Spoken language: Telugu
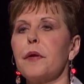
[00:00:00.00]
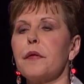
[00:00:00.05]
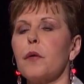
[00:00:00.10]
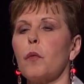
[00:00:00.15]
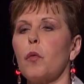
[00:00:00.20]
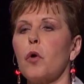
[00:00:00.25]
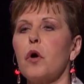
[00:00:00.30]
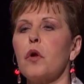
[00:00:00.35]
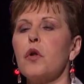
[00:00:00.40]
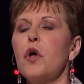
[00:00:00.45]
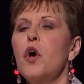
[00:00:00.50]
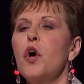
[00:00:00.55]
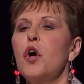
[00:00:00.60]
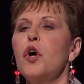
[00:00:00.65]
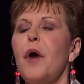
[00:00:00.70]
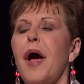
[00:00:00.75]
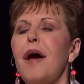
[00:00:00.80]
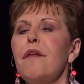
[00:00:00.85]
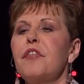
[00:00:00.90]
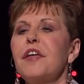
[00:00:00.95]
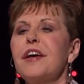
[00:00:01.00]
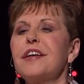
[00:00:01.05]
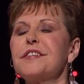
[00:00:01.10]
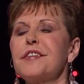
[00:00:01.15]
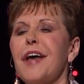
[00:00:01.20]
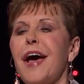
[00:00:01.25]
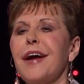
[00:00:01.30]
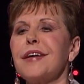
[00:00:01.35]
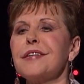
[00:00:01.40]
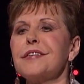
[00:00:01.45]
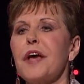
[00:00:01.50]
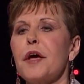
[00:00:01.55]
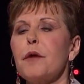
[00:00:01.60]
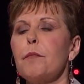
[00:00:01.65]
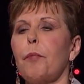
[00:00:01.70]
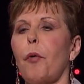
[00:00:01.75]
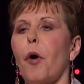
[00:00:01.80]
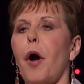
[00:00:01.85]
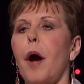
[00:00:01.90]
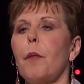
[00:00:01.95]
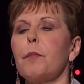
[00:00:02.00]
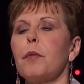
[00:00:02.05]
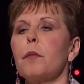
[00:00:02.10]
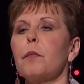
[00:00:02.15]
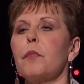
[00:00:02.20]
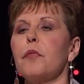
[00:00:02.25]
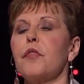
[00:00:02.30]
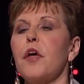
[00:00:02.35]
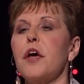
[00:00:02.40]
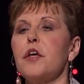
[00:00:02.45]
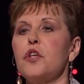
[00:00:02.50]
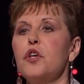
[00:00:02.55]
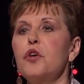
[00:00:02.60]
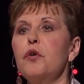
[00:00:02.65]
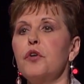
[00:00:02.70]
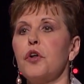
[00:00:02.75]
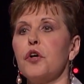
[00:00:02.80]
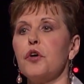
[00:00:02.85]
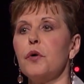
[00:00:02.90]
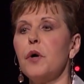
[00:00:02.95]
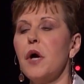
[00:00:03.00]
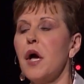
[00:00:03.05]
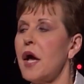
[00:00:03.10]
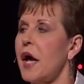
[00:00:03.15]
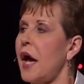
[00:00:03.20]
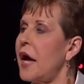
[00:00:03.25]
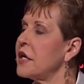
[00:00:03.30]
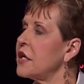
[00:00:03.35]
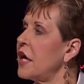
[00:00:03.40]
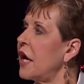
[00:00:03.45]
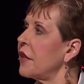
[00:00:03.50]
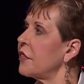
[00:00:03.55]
మీకున్న సమస్య లాంటి సమస్య ఉన్న ప్రజలు ఉన్నారని అయితే